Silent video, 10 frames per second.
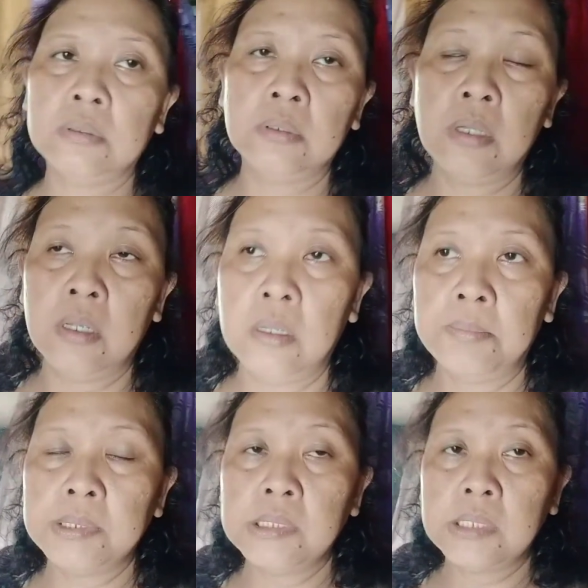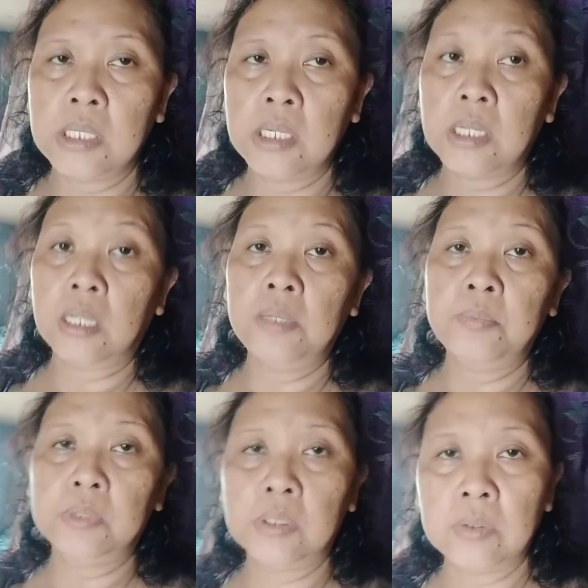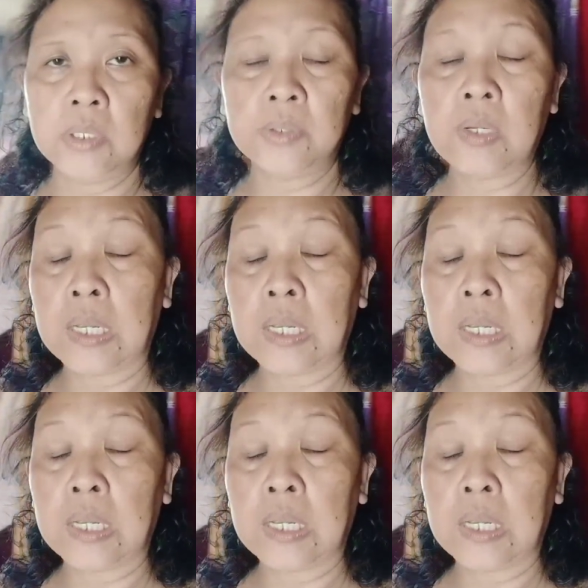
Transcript: Pasensya na nakalimutan ko na ko